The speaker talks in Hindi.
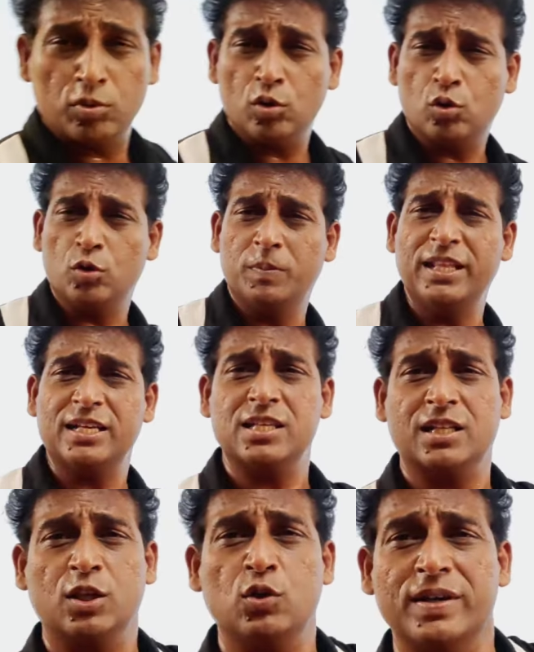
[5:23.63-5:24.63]
तुम लोग खुद भी देख
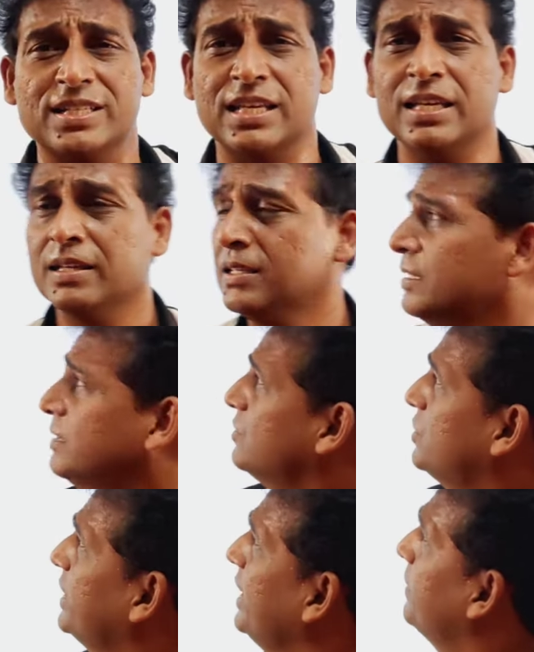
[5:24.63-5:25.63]
सकते हो वैसे
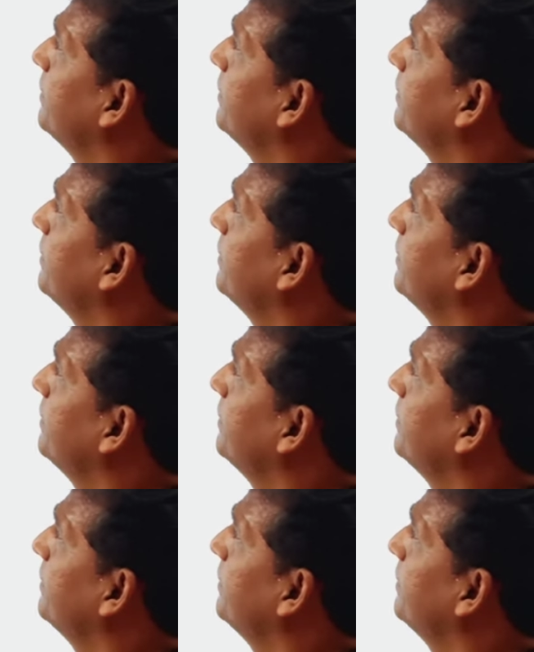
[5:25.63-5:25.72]
ठीक